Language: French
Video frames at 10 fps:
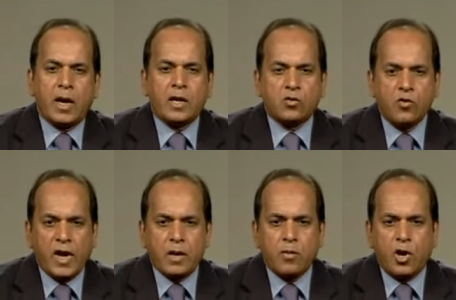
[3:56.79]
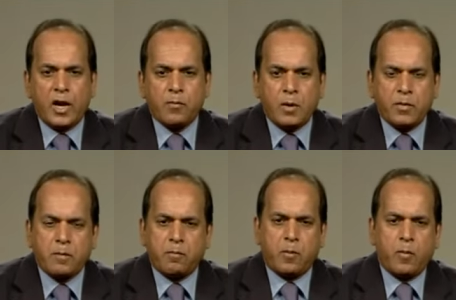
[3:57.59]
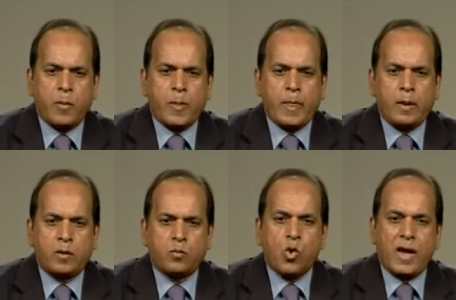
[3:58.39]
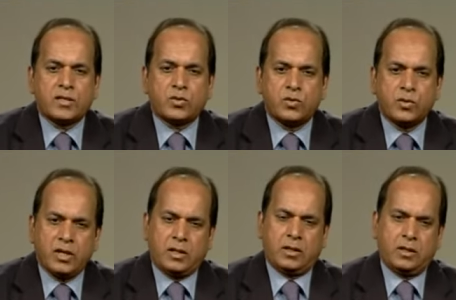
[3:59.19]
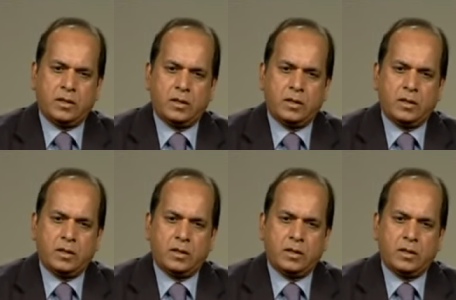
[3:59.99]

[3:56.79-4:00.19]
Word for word: un gouvernement MMM pour assurer